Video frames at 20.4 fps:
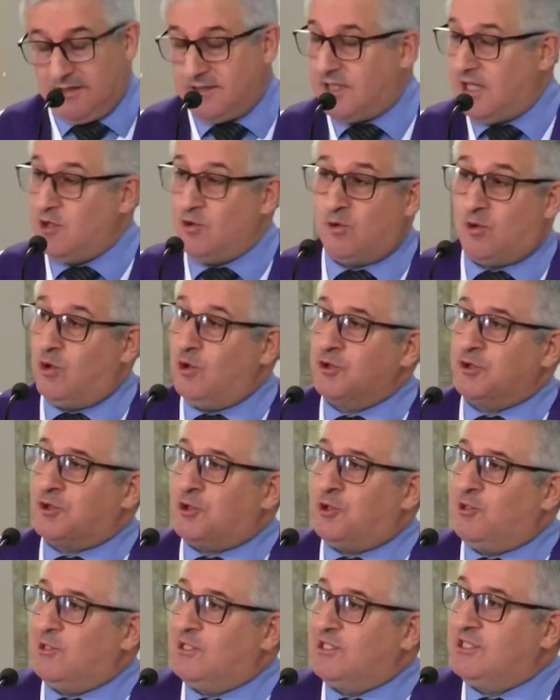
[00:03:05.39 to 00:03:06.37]
Tem o
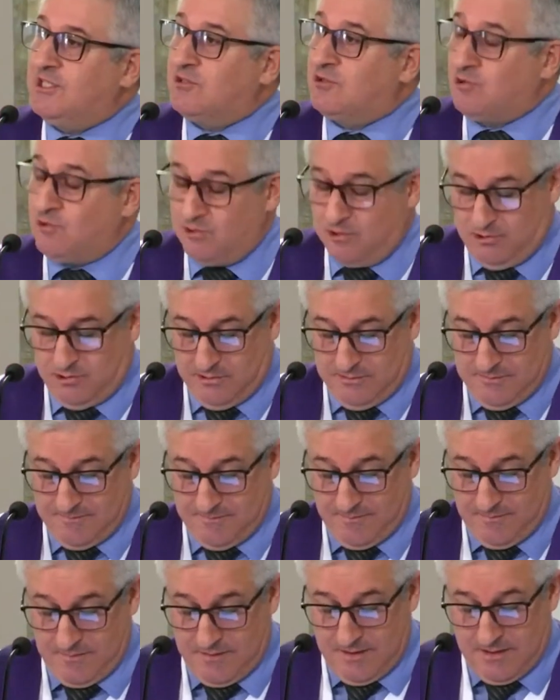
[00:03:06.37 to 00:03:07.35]
controle de tudo,
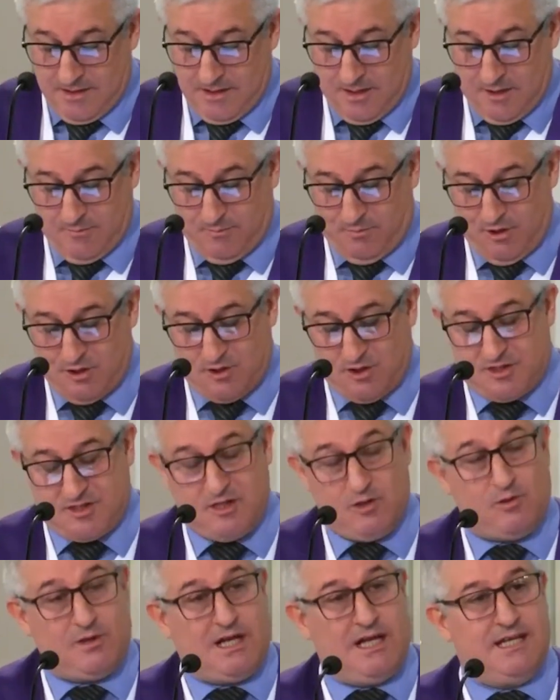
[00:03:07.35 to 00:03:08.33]
pois o
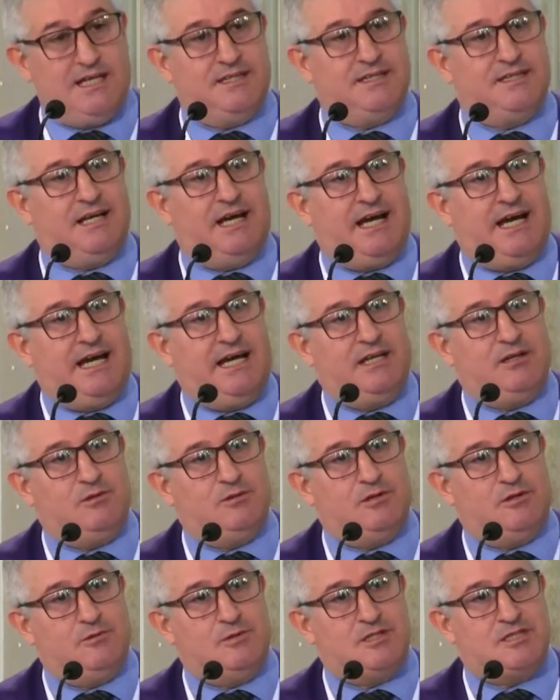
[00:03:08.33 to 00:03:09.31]
seu
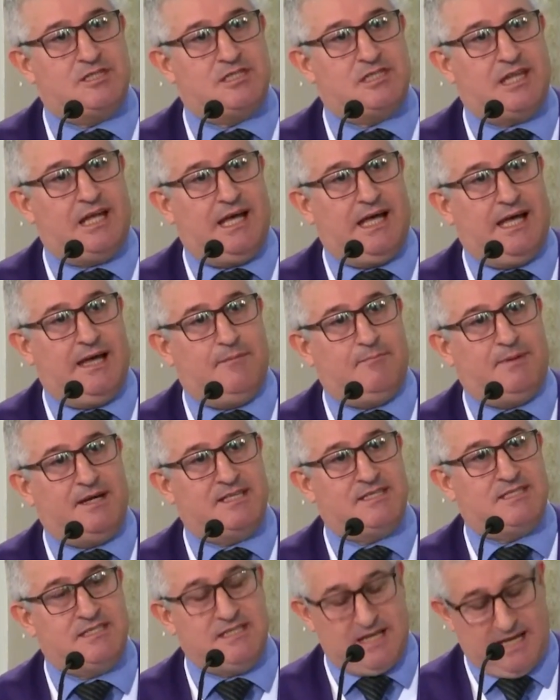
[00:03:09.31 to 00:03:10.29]
calendário não está
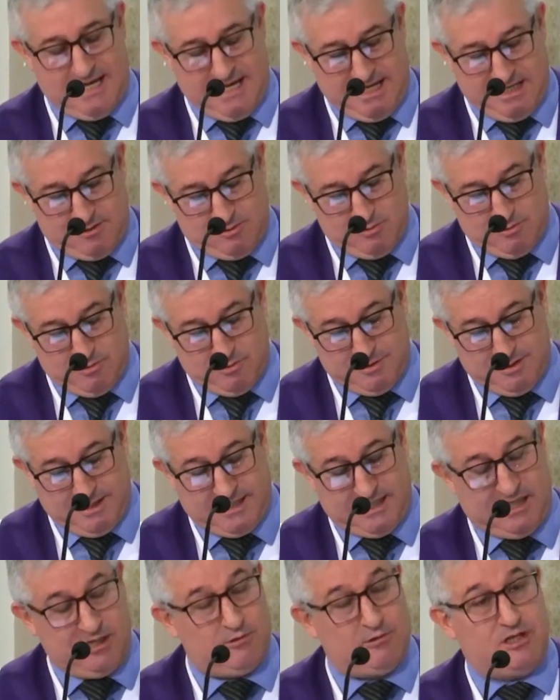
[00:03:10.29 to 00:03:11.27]
baseado
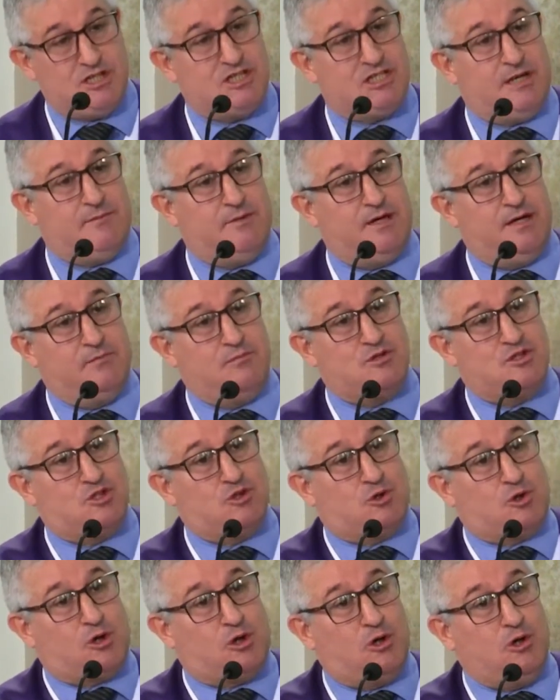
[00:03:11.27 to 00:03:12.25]
naquilo que chamamos
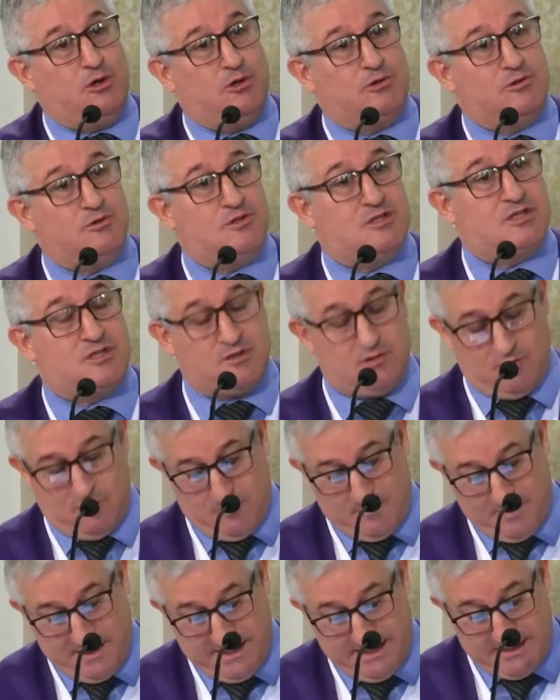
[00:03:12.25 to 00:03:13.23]
do Cronos
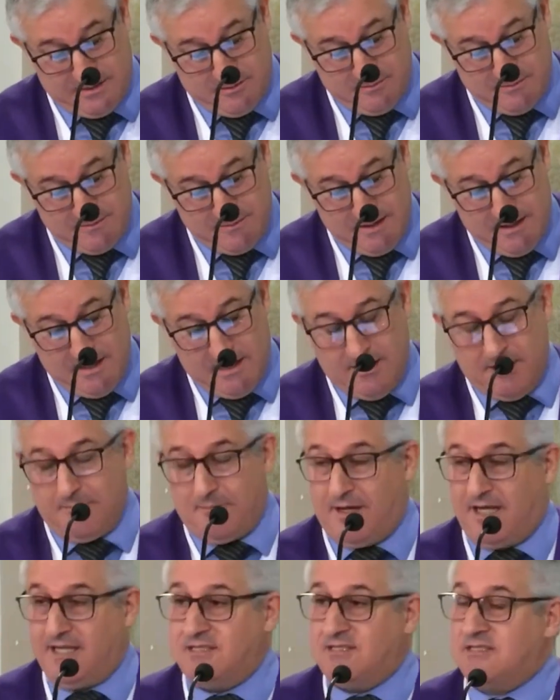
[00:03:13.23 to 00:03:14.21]
humano,
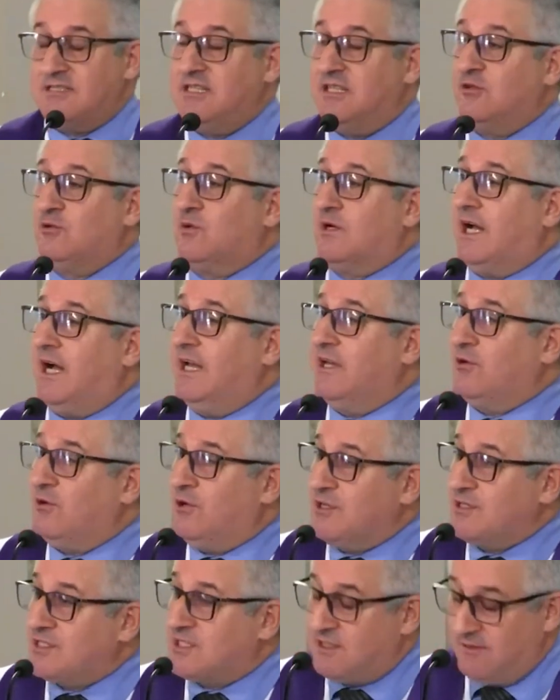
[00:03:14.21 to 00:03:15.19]
mas sim no
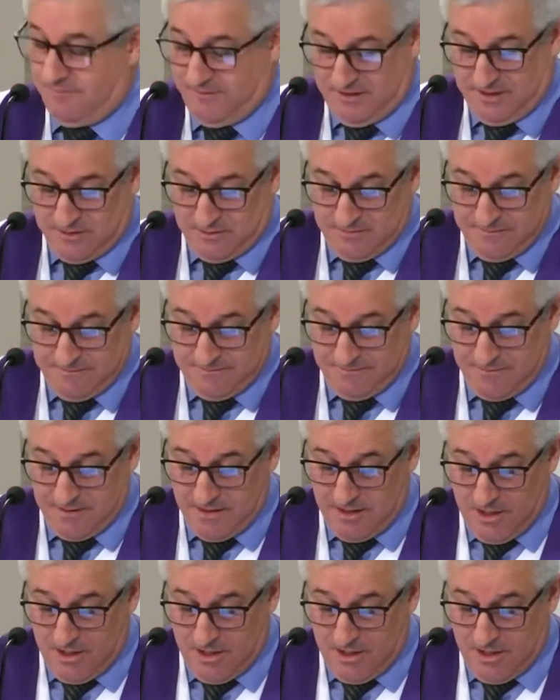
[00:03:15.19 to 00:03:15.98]
Kairos divino.